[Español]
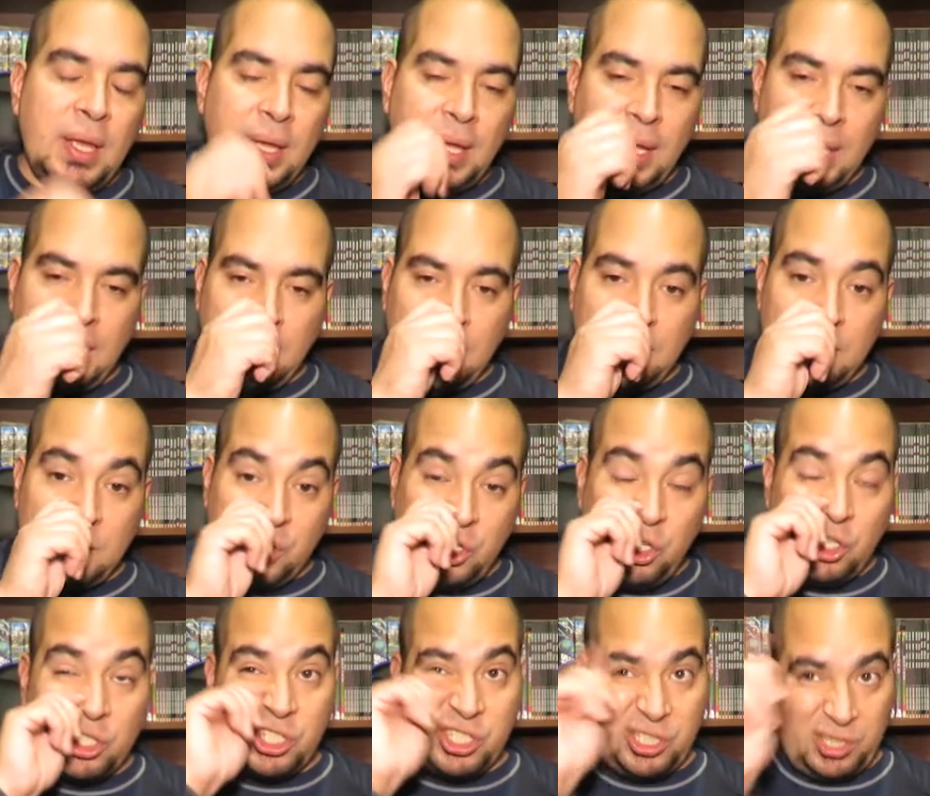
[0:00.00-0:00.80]
eh,
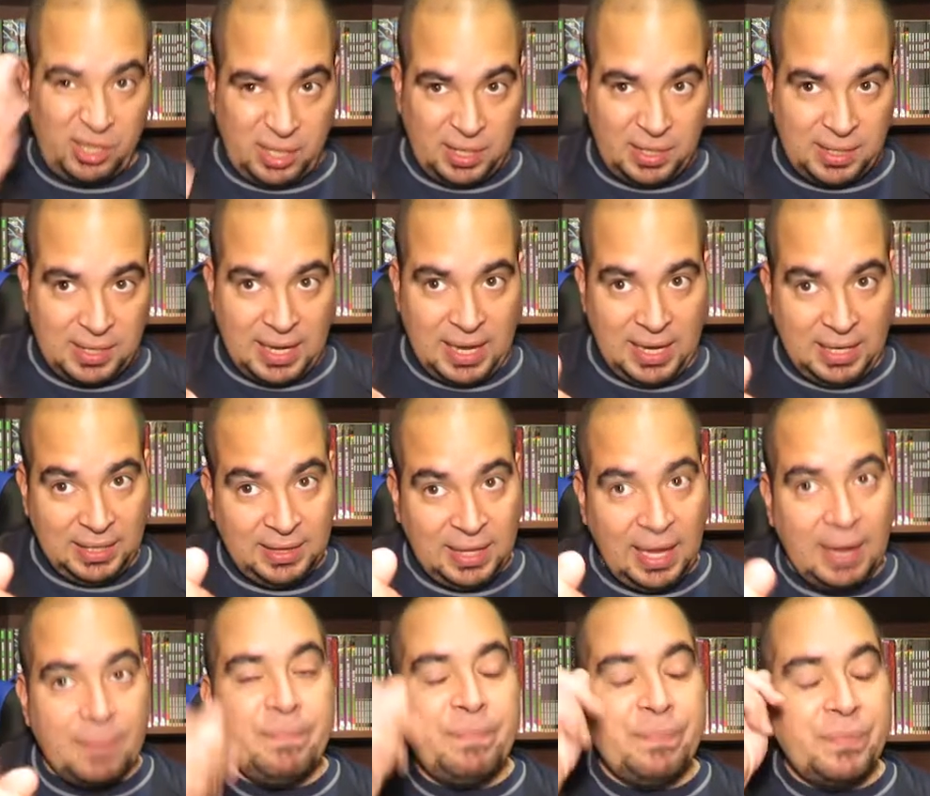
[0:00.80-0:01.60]
Jost ahí
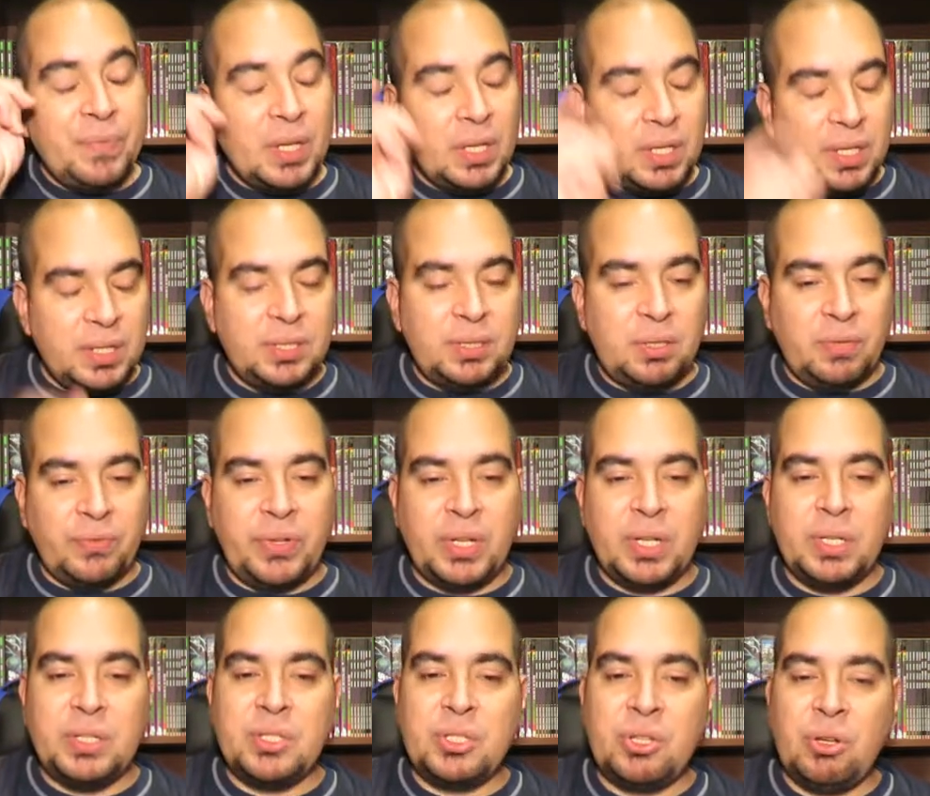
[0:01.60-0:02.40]
está,
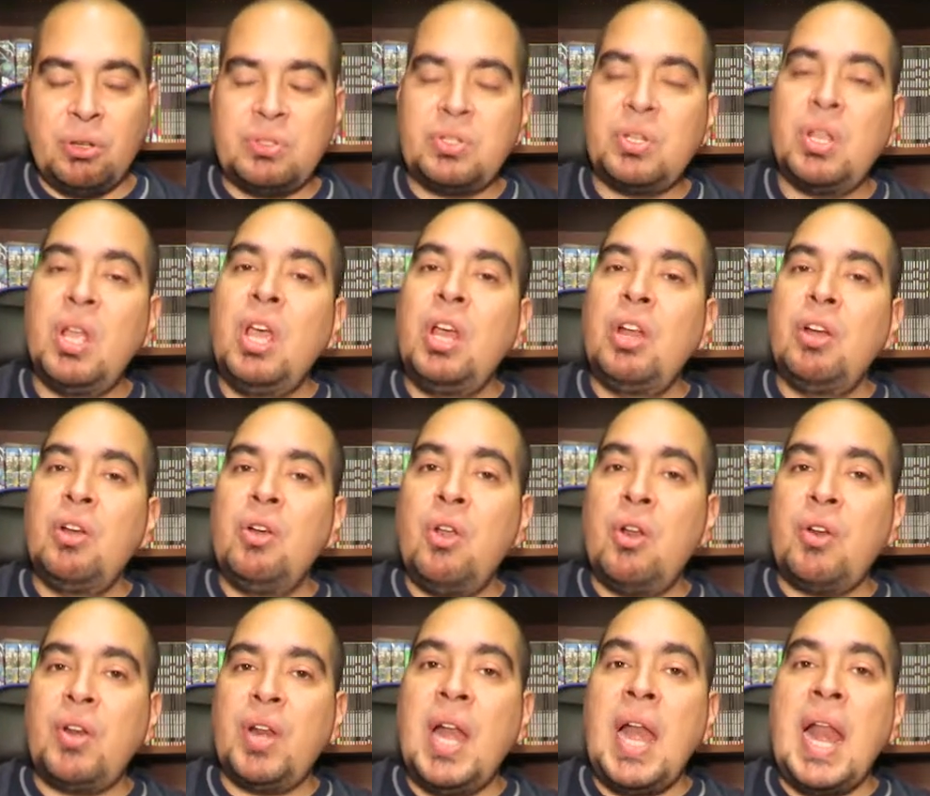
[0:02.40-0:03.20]
Christopher Jost
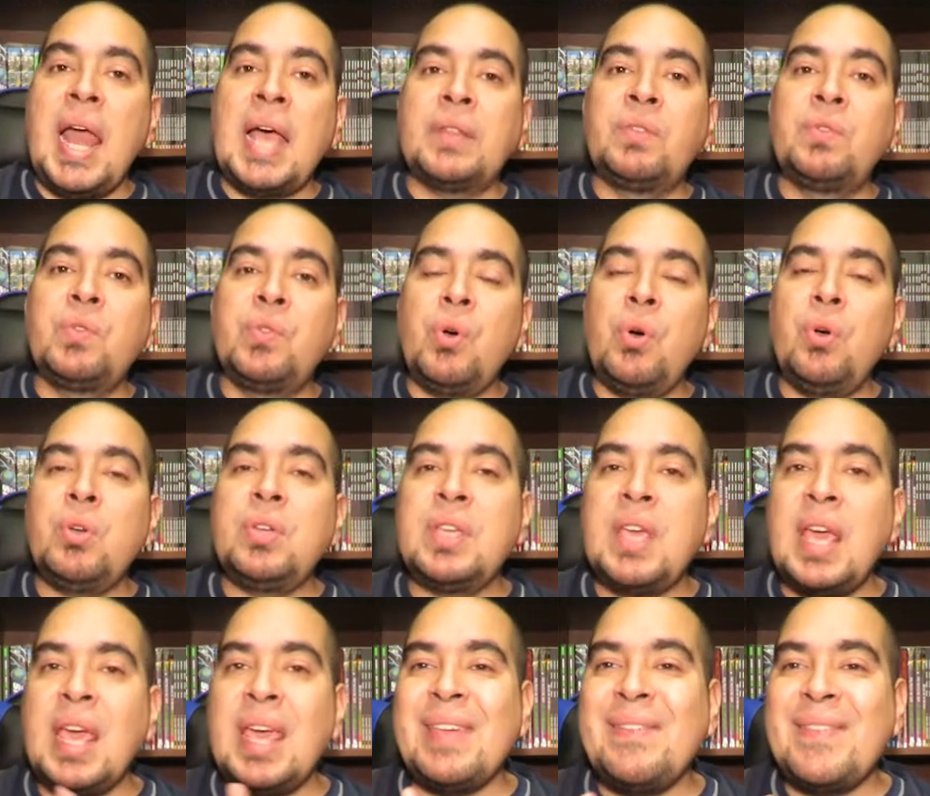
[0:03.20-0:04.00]
nos relató
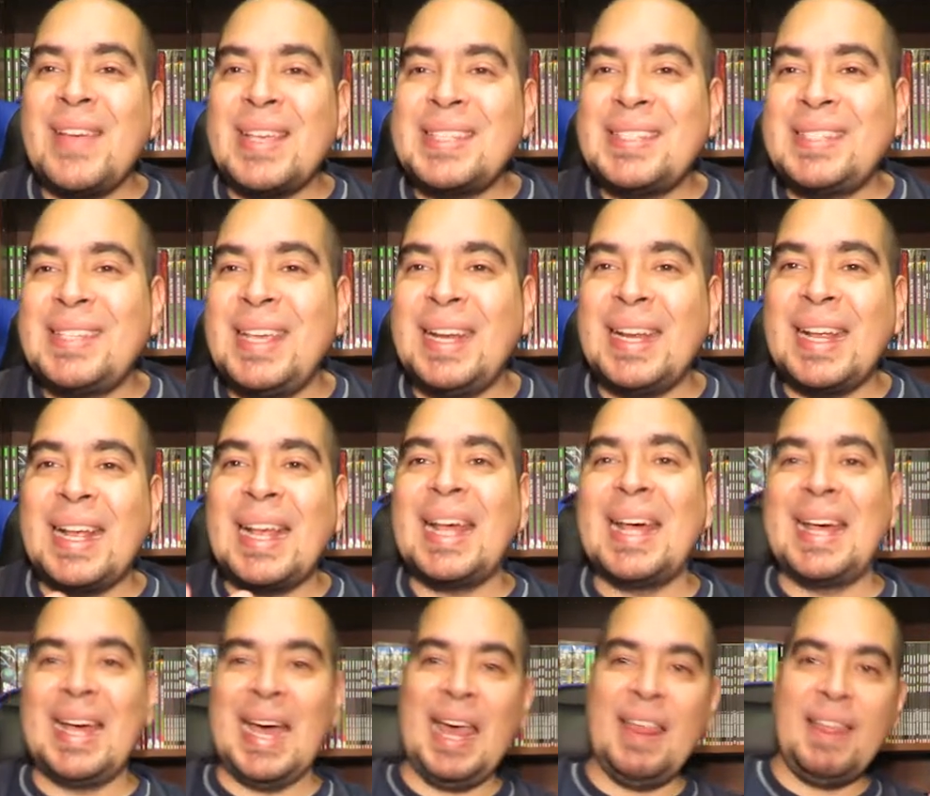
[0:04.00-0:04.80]
que iba a ser
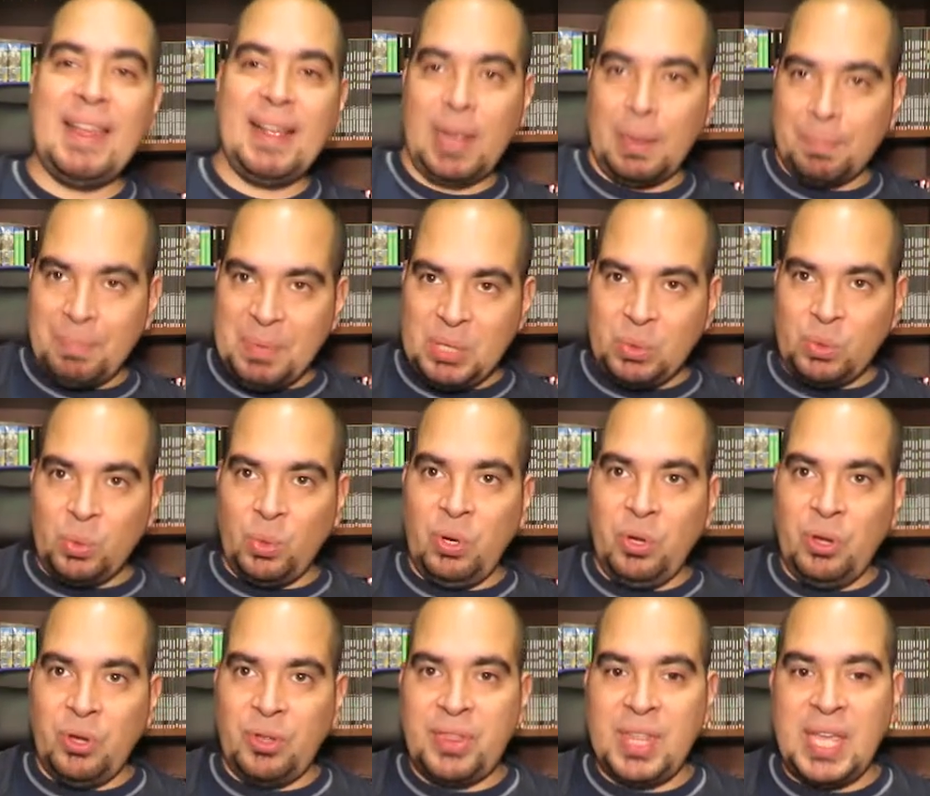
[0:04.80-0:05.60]
cada
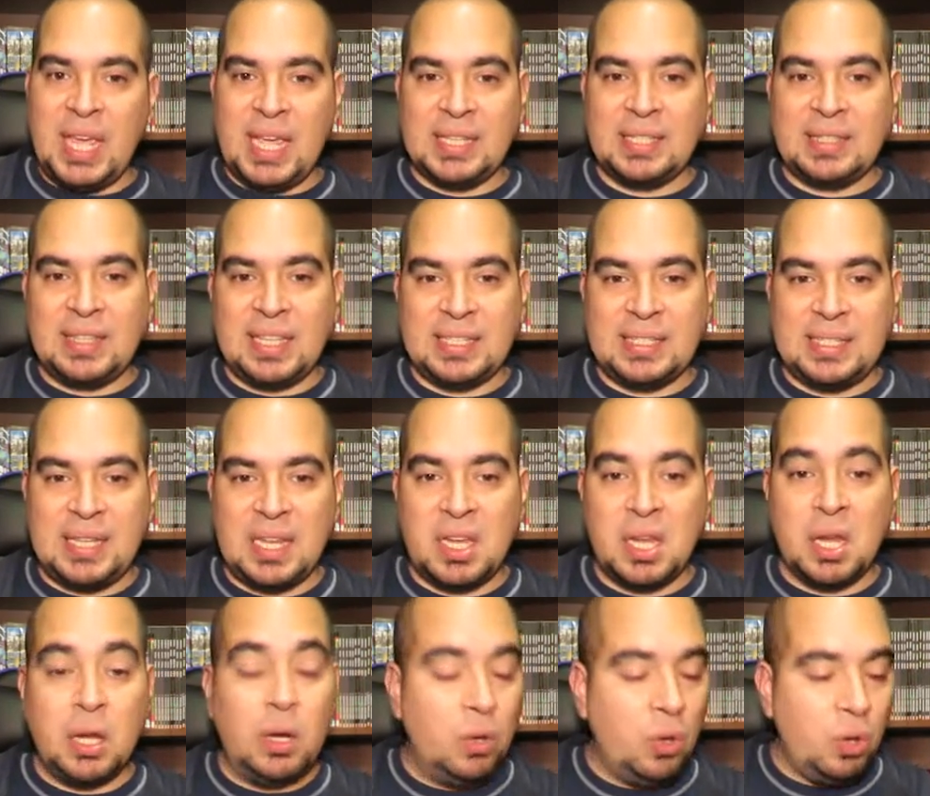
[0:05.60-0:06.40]
capítulo de esta serie.